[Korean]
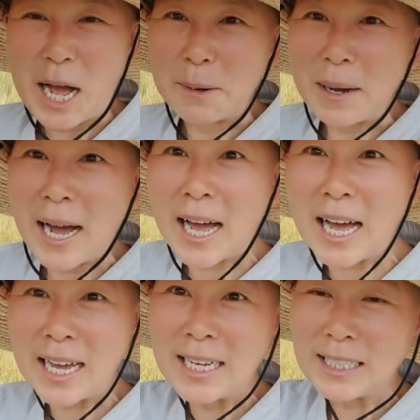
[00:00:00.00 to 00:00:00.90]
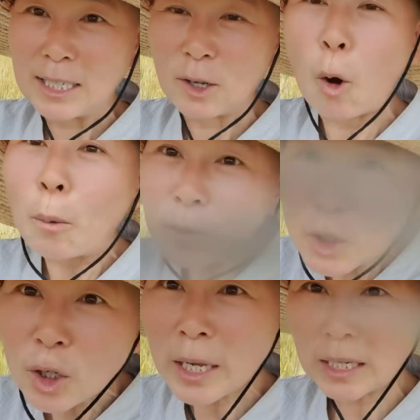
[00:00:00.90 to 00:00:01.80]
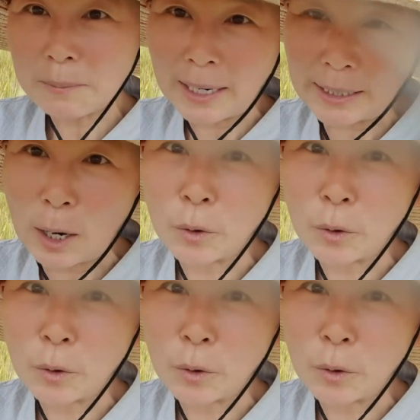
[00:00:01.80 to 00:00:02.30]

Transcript: 아마 엄청나게 많이 나올